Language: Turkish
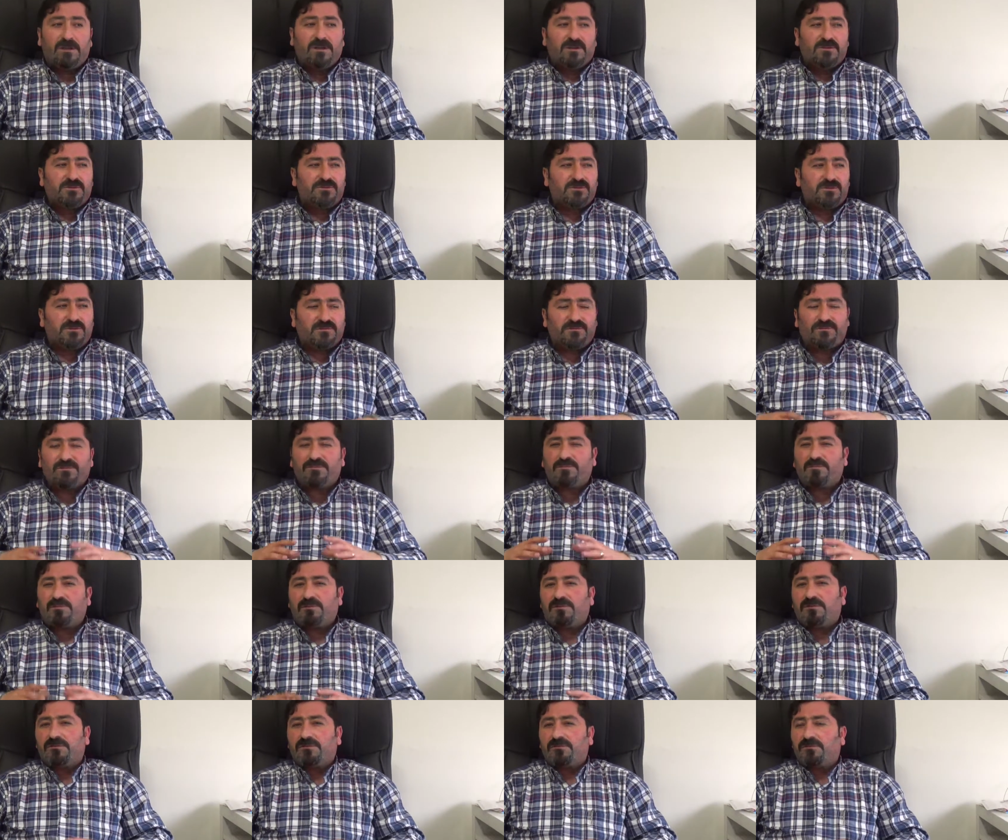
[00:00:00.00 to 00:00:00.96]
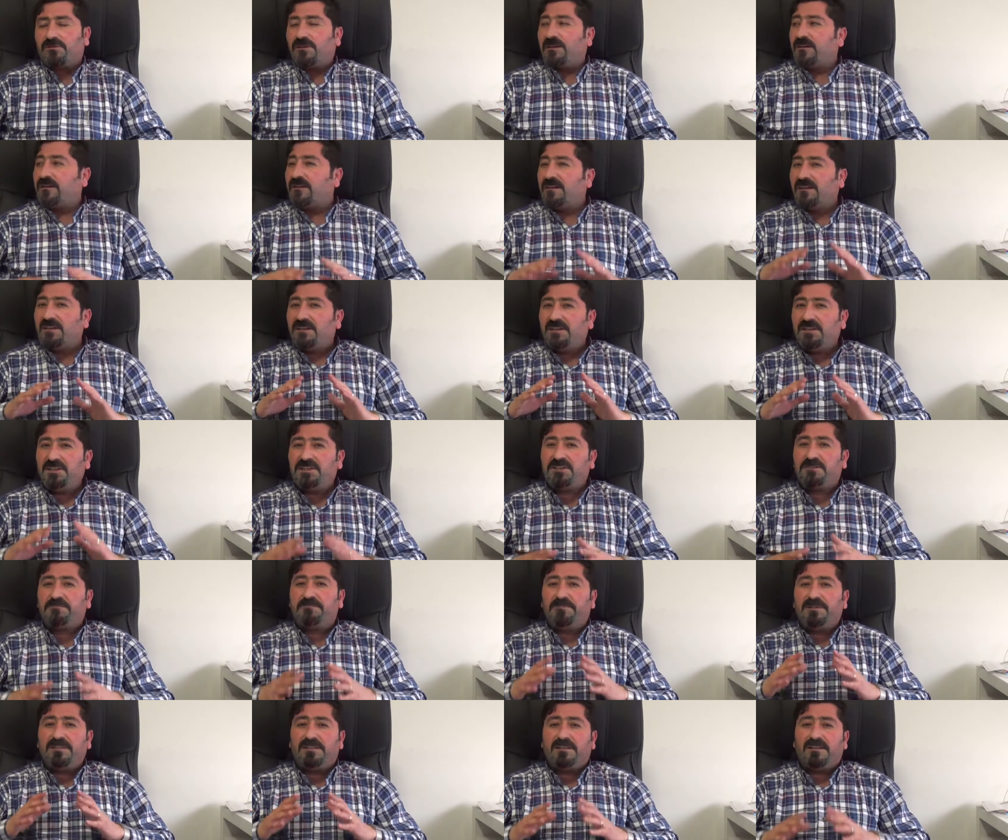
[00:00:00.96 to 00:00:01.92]
Çorum futbolunda
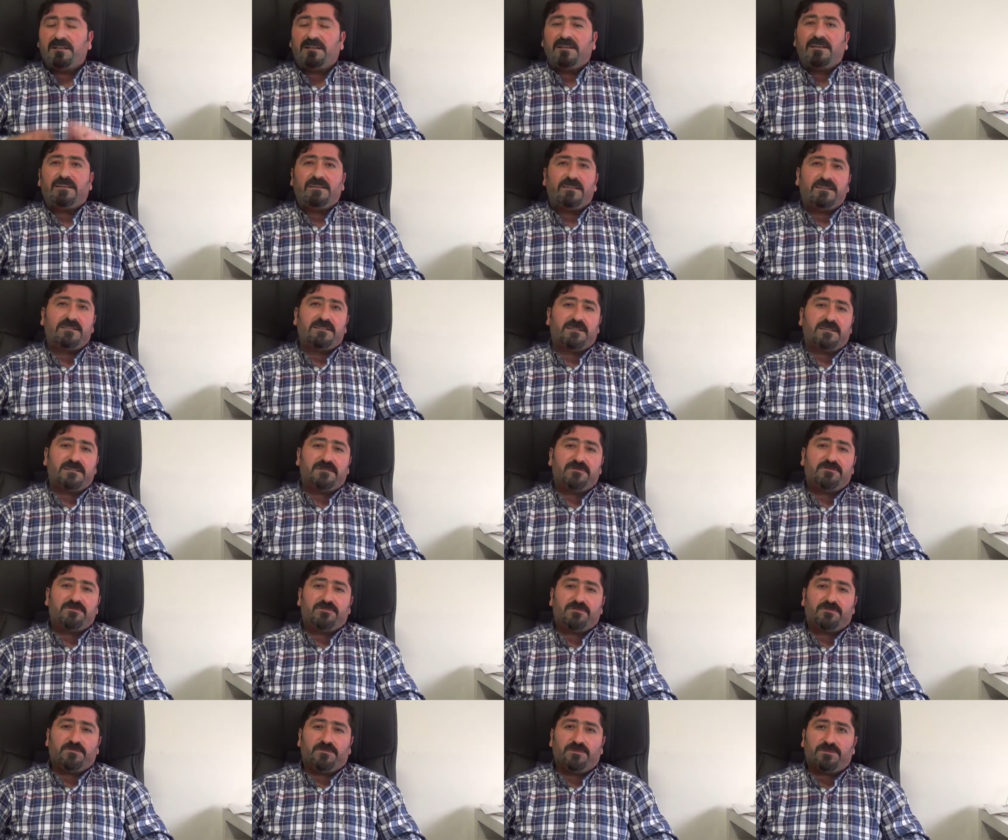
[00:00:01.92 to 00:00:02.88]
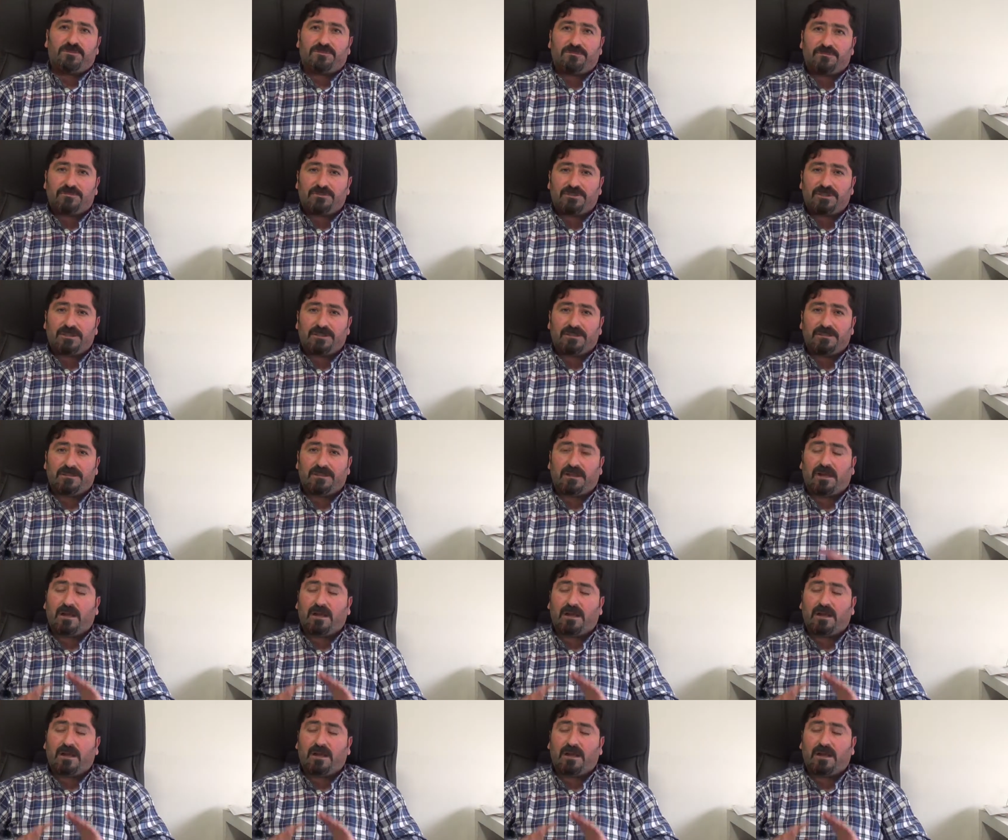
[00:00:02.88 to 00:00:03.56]
hiçbir yere gideceğini düşünmüyorum bu şekilde.